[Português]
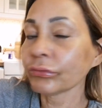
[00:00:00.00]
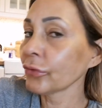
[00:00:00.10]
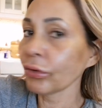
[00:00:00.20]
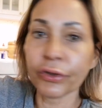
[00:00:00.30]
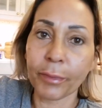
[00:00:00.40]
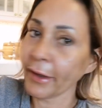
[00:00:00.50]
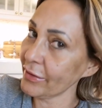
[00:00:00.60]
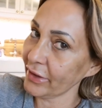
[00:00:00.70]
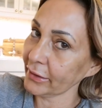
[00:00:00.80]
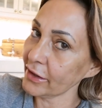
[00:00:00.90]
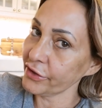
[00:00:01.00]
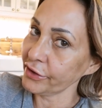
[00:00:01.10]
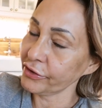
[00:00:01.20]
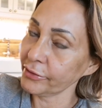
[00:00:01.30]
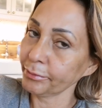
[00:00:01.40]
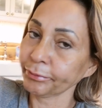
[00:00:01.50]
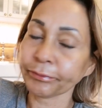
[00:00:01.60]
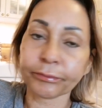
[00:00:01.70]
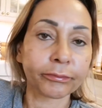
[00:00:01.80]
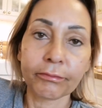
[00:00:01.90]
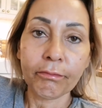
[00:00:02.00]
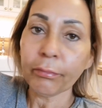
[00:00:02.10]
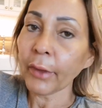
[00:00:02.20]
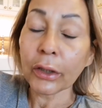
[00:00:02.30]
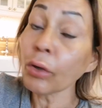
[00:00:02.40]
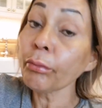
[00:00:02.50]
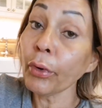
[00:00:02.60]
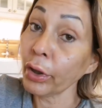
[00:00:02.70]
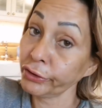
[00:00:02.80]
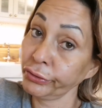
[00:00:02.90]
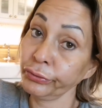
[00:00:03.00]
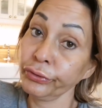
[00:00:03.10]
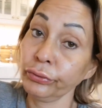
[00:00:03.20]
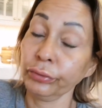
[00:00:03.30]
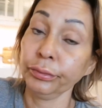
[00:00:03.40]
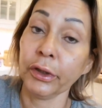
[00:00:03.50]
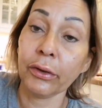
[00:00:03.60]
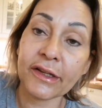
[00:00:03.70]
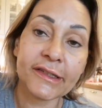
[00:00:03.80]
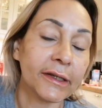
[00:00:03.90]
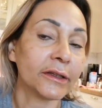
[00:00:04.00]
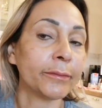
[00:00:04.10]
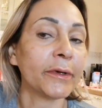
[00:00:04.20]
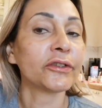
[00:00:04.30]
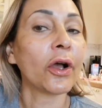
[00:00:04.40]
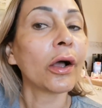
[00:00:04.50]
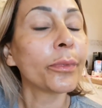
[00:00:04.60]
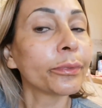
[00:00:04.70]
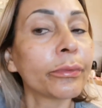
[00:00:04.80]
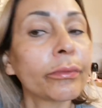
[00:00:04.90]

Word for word: Não deu pra gravar, tá, gente? Não pode. O YouTube não aceita, mas ó,